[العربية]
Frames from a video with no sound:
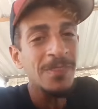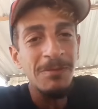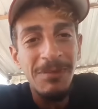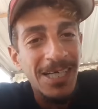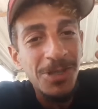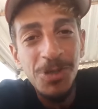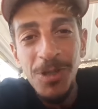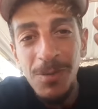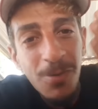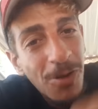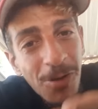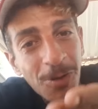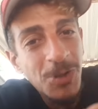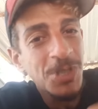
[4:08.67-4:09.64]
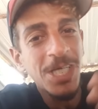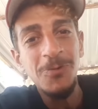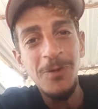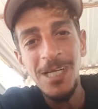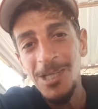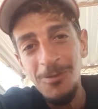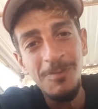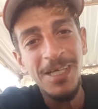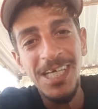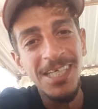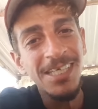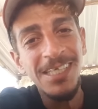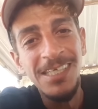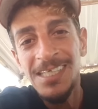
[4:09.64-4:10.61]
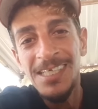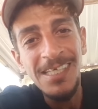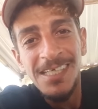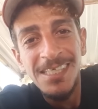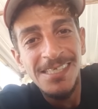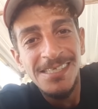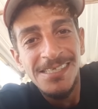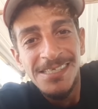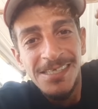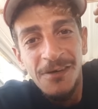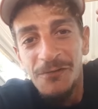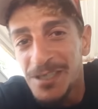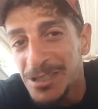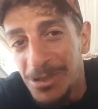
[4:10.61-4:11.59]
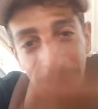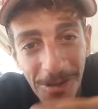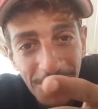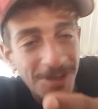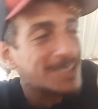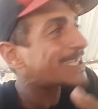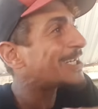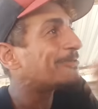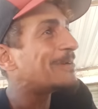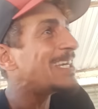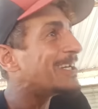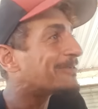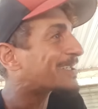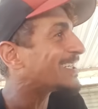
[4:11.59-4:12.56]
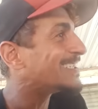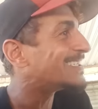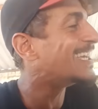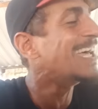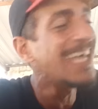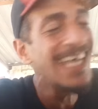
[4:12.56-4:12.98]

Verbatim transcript: ما كنشربوش كنوليو ما كنفسدوش كنوليو كن